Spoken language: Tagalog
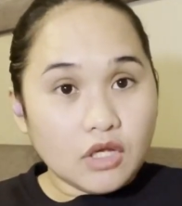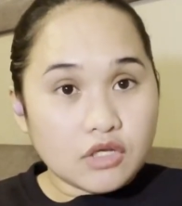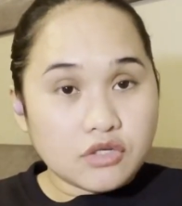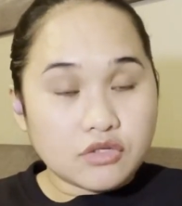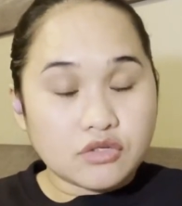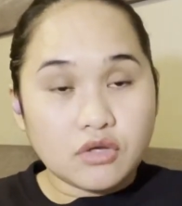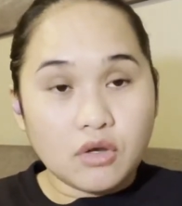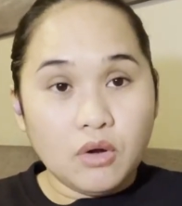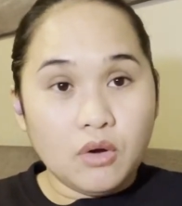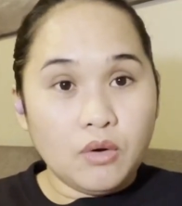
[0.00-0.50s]

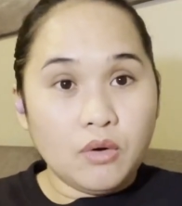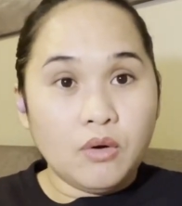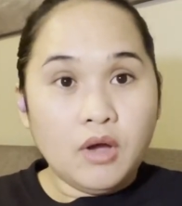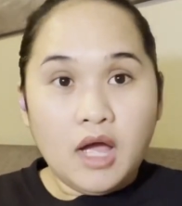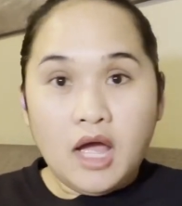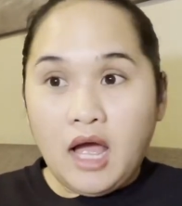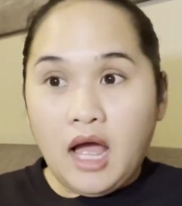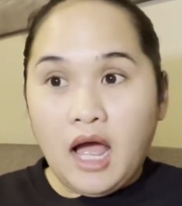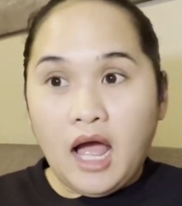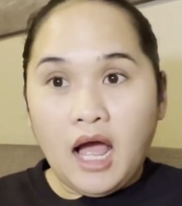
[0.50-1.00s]
so,
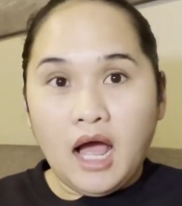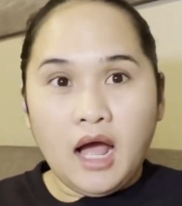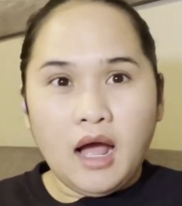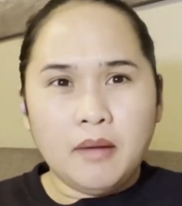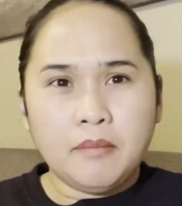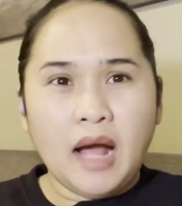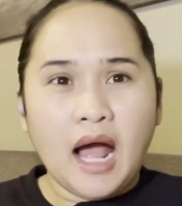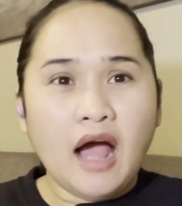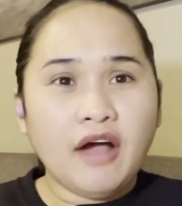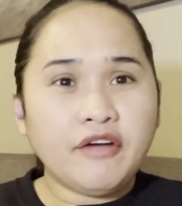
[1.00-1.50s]

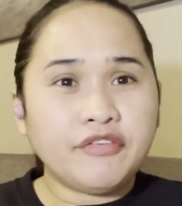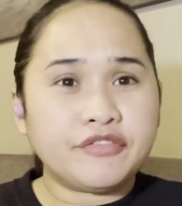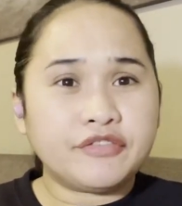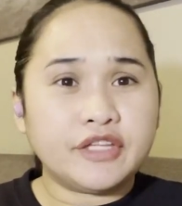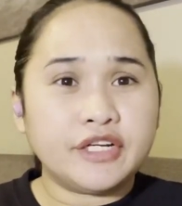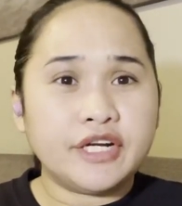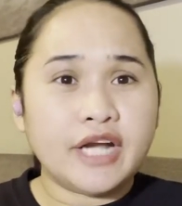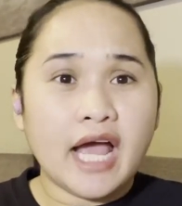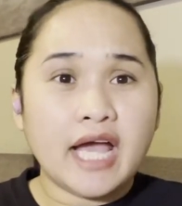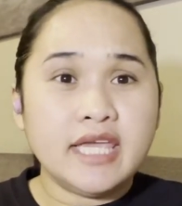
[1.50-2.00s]
um,
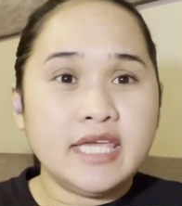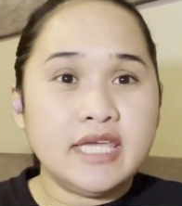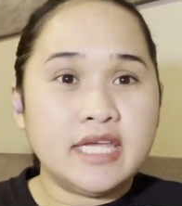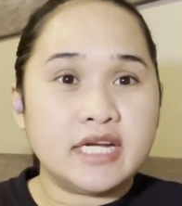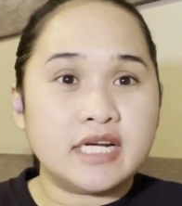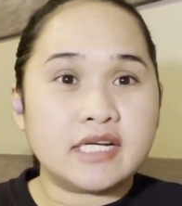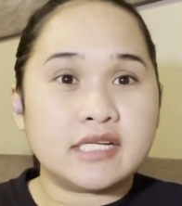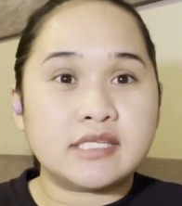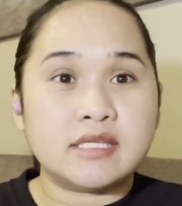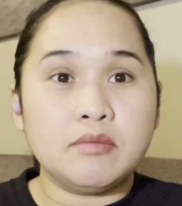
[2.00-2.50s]
after a
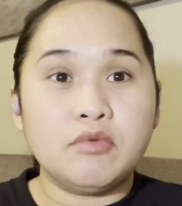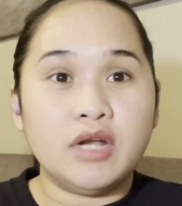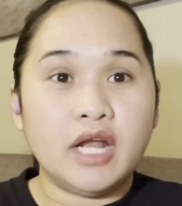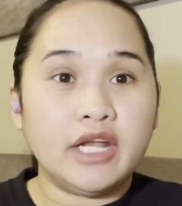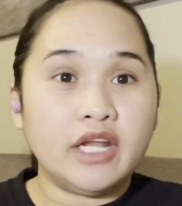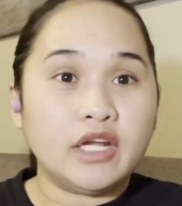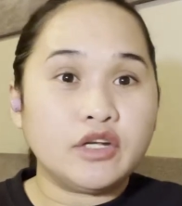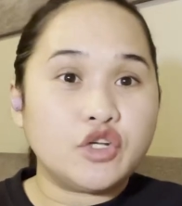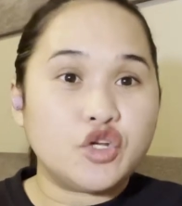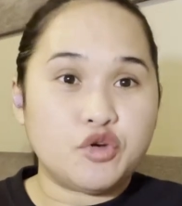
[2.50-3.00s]
year, simula
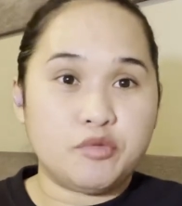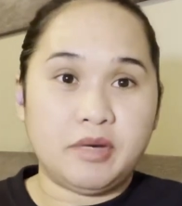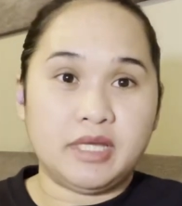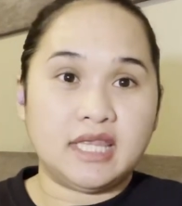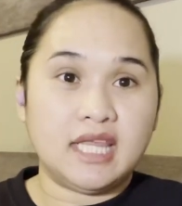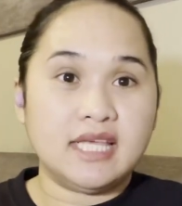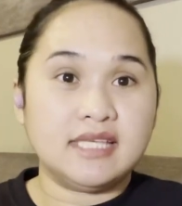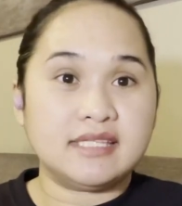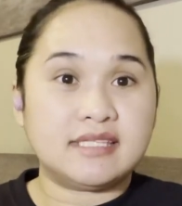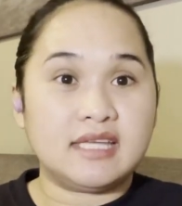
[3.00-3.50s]
nang
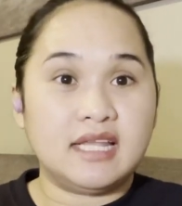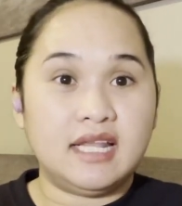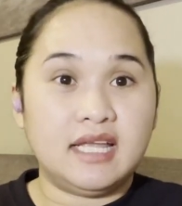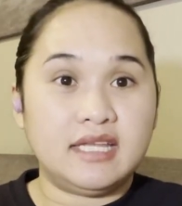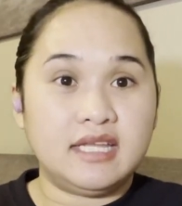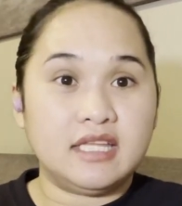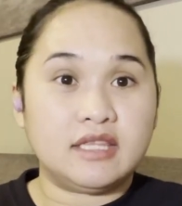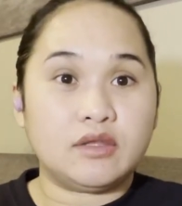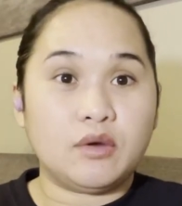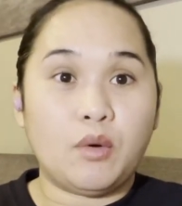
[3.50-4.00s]
dumating sila
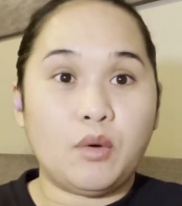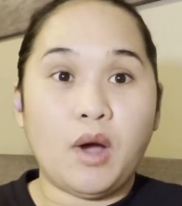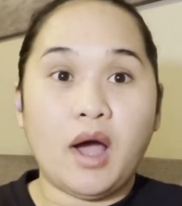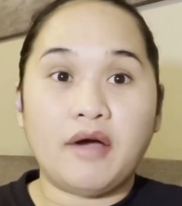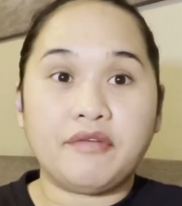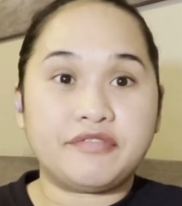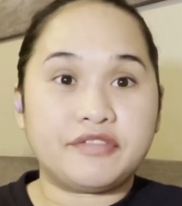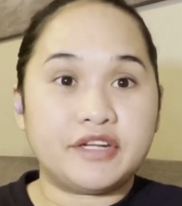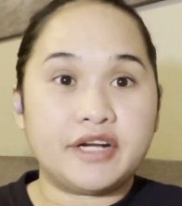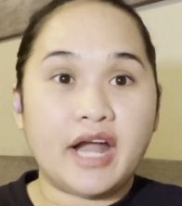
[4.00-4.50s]
dito,
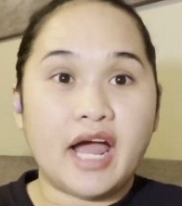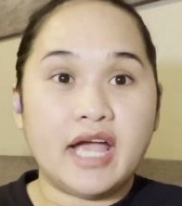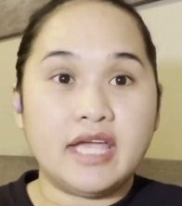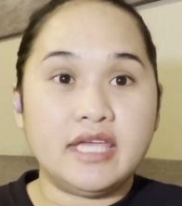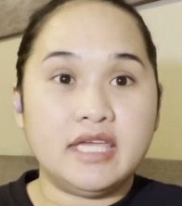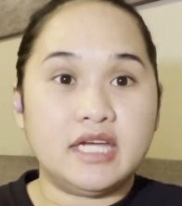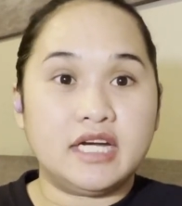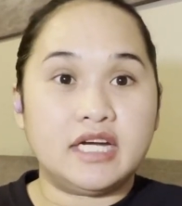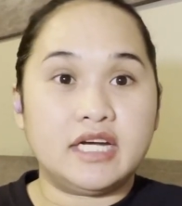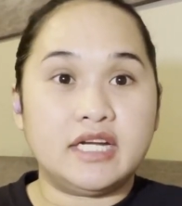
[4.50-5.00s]
after a
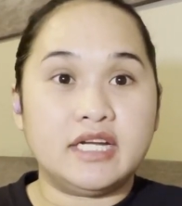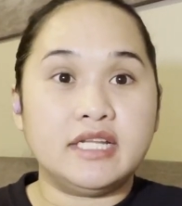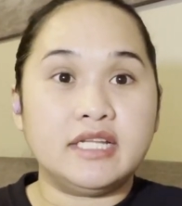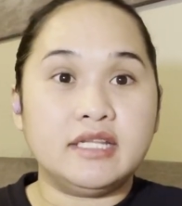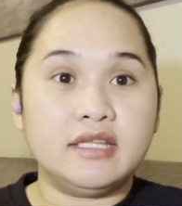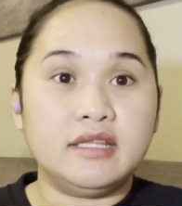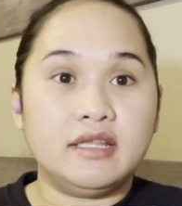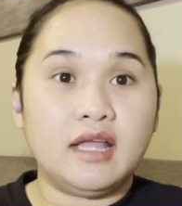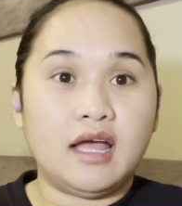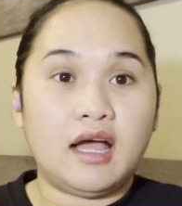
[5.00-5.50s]
year,
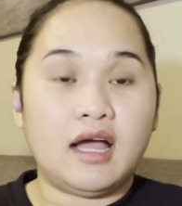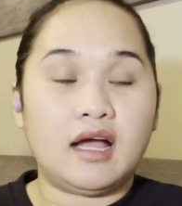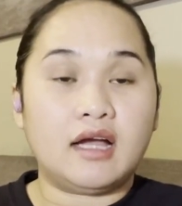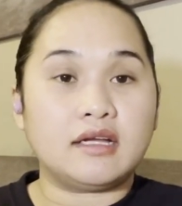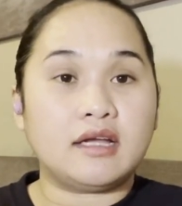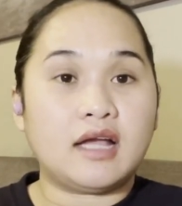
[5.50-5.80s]
nag